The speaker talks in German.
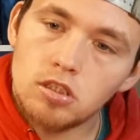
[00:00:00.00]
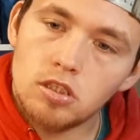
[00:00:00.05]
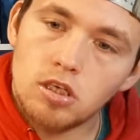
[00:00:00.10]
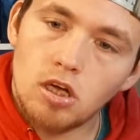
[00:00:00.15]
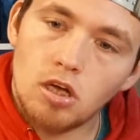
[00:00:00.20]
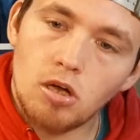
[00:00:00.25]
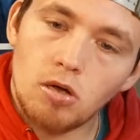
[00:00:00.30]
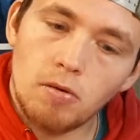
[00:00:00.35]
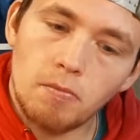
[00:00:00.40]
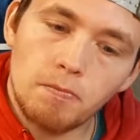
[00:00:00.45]

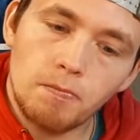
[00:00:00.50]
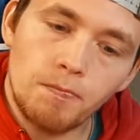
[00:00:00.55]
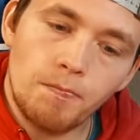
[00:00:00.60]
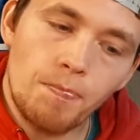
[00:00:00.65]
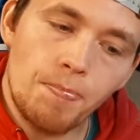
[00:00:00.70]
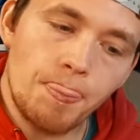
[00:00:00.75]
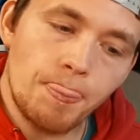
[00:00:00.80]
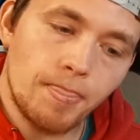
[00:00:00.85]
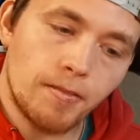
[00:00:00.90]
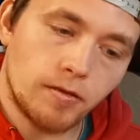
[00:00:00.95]
Ähm,
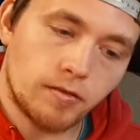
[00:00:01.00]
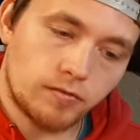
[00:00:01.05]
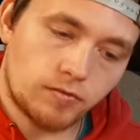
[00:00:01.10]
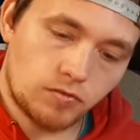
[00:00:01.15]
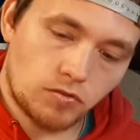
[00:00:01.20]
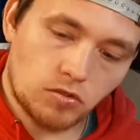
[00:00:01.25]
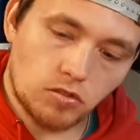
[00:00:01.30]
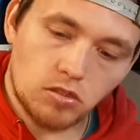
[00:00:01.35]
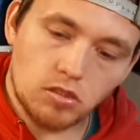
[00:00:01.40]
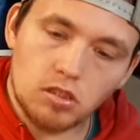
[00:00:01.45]

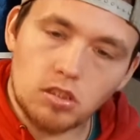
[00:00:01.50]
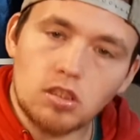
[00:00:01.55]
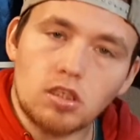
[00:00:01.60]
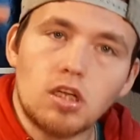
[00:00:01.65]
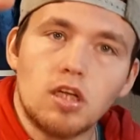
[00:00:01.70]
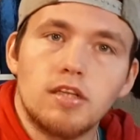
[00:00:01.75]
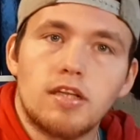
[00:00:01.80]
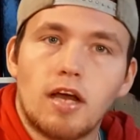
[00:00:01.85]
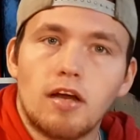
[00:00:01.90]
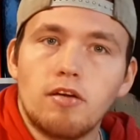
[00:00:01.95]

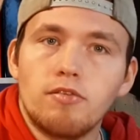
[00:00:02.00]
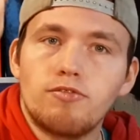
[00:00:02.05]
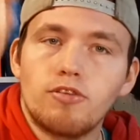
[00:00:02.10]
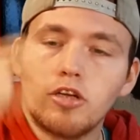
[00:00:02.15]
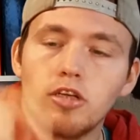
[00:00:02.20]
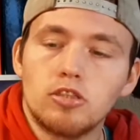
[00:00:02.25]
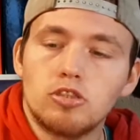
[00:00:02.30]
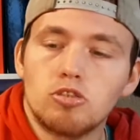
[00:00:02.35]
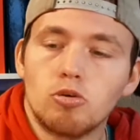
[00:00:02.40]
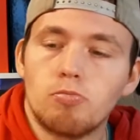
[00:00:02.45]
danke für
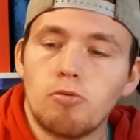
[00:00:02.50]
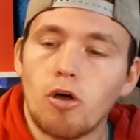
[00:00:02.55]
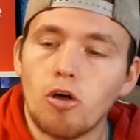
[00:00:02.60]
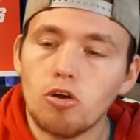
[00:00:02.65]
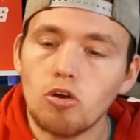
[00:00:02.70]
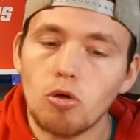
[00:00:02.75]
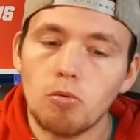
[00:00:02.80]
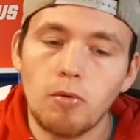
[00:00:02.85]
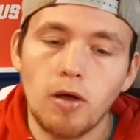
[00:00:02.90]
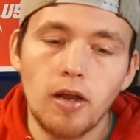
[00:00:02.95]
den
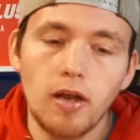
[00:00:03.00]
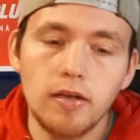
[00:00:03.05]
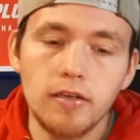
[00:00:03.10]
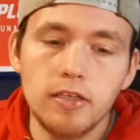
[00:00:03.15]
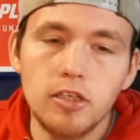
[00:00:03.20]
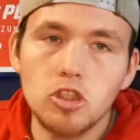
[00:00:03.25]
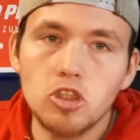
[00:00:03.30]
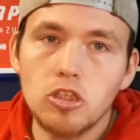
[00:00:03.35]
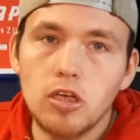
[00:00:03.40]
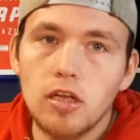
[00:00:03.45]
Support nochmal an
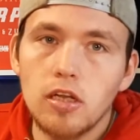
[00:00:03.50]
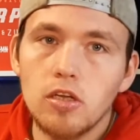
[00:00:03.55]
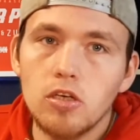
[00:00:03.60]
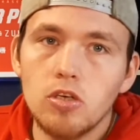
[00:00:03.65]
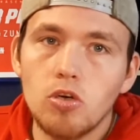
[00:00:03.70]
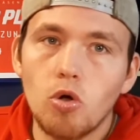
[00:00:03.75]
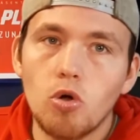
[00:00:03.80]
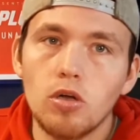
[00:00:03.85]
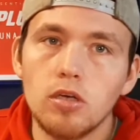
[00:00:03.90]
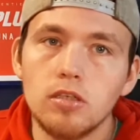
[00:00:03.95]
der Stelle
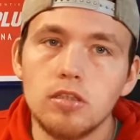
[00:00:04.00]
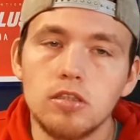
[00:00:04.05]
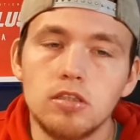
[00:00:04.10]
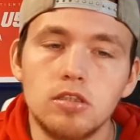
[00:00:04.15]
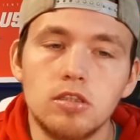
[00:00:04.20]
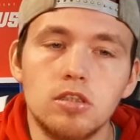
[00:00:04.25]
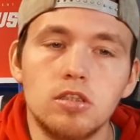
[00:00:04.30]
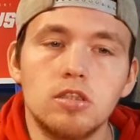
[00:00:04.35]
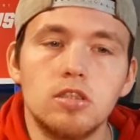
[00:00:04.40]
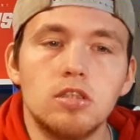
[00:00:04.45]

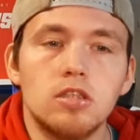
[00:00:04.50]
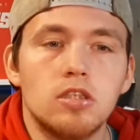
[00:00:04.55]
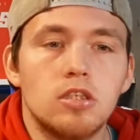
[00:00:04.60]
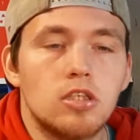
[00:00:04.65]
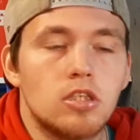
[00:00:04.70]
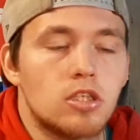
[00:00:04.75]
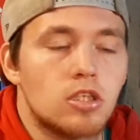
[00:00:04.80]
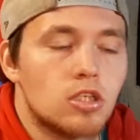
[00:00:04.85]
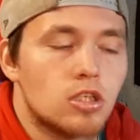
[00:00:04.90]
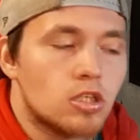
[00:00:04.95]
und
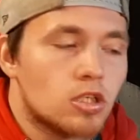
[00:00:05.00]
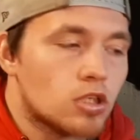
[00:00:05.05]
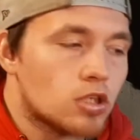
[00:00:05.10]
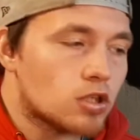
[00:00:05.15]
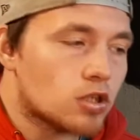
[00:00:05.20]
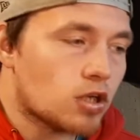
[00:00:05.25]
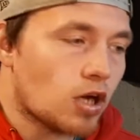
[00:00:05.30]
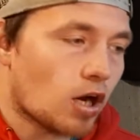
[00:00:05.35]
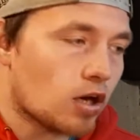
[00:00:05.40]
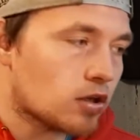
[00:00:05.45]

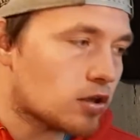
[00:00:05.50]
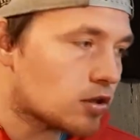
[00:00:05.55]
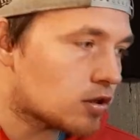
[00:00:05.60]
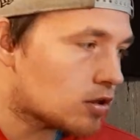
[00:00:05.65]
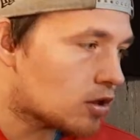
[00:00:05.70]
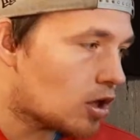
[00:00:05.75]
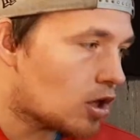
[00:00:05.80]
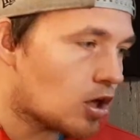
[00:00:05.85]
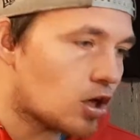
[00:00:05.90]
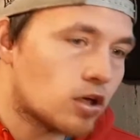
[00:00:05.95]
dann
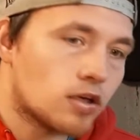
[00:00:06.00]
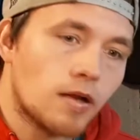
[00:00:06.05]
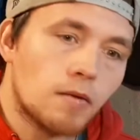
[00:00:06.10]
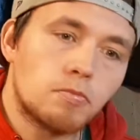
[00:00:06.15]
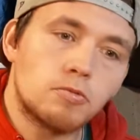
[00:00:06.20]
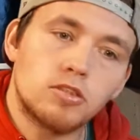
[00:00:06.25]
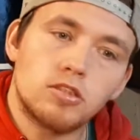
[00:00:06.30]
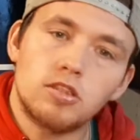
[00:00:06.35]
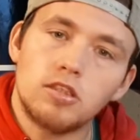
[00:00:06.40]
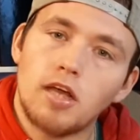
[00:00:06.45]
äh,
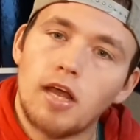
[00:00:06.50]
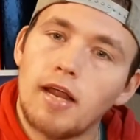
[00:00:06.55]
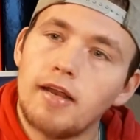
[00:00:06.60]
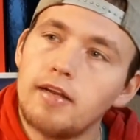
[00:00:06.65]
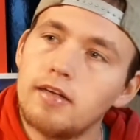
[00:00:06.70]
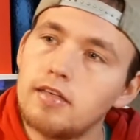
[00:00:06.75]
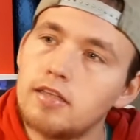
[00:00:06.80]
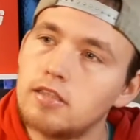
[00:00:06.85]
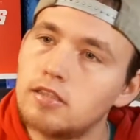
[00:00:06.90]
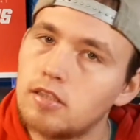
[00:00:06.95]
gibt es
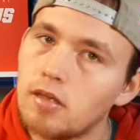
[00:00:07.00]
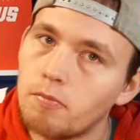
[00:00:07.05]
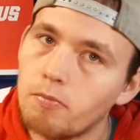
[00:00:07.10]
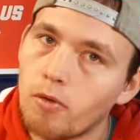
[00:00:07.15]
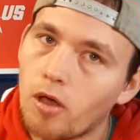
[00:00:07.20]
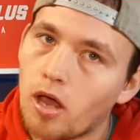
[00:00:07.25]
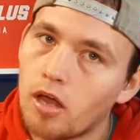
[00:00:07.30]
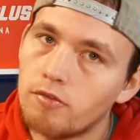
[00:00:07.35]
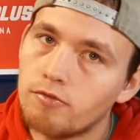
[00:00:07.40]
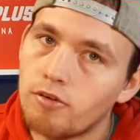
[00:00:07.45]
Ende
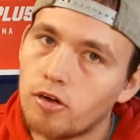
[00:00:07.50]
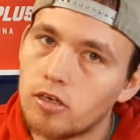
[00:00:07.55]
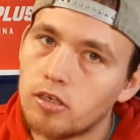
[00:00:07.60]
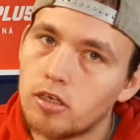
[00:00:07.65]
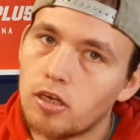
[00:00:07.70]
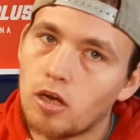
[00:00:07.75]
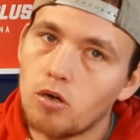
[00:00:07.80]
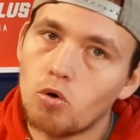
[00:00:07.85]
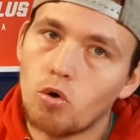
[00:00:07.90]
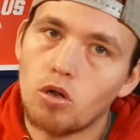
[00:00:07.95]
Dezember, Anfang
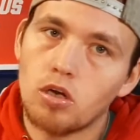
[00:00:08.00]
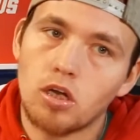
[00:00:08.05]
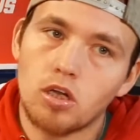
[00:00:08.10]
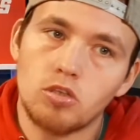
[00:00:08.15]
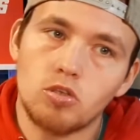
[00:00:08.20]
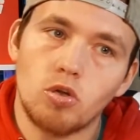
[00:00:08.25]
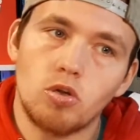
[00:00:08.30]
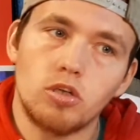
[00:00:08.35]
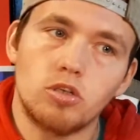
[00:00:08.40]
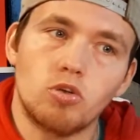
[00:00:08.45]
Januar
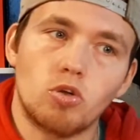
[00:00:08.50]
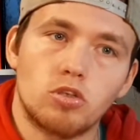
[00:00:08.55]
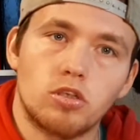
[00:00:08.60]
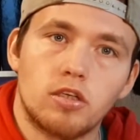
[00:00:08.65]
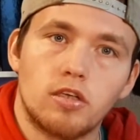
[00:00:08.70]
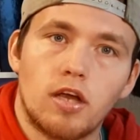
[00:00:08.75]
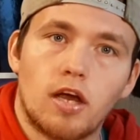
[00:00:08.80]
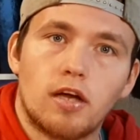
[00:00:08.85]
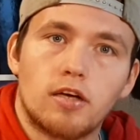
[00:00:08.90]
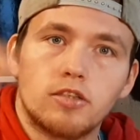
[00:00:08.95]
natürlich noch
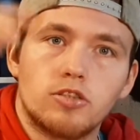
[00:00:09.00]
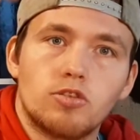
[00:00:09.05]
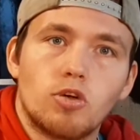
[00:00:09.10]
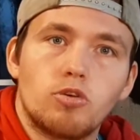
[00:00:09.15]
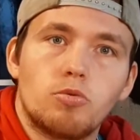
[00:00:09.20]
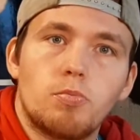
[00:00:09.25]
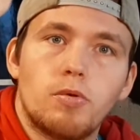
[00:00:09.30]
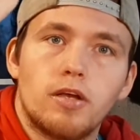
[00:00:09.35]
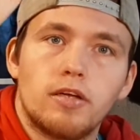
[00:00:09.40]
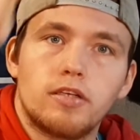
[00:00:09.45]
den
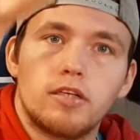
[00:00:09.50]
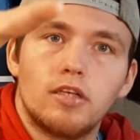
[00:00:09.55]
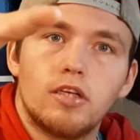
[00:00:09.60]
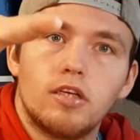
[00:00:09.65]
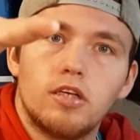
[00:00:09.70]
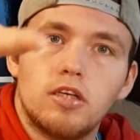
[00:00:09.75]
Jahresrückblick.